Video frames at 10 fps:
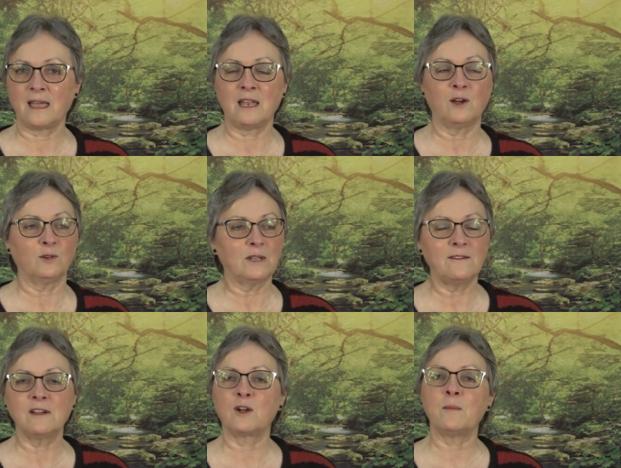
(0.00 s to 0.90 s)
Alors, on
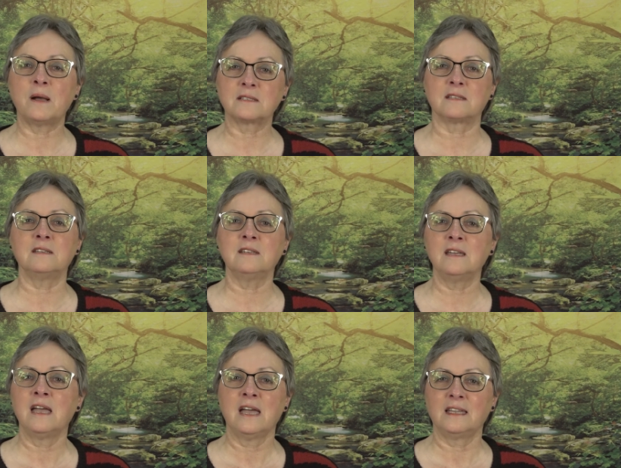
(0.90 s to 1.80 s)
avait
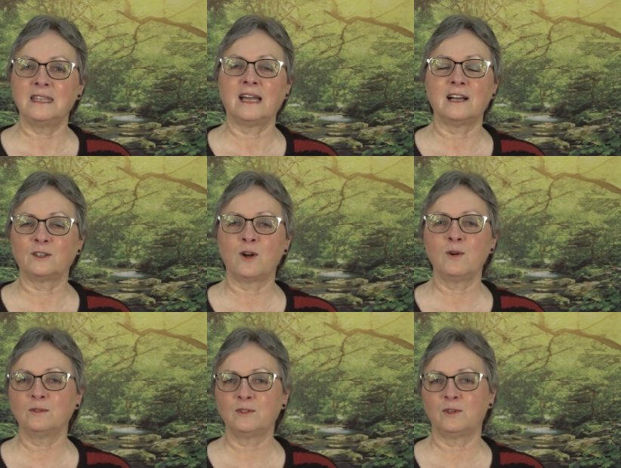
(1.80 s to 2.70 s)
commencé des
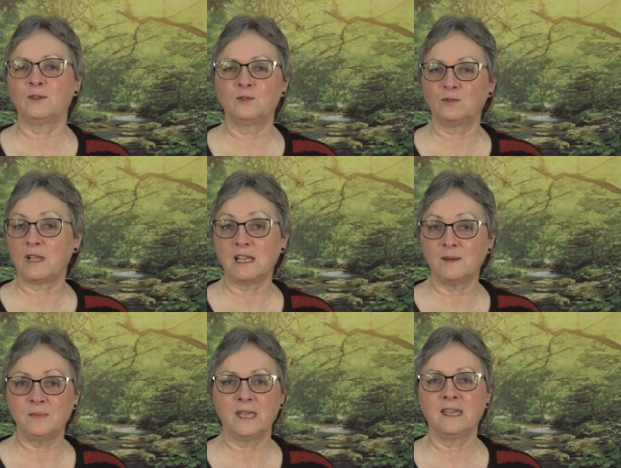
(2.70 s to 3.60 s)
rencontres, euh, tout
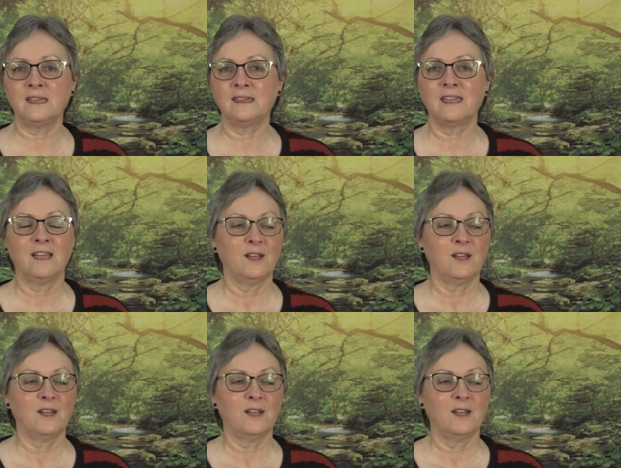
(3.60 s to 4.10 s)
allait bien,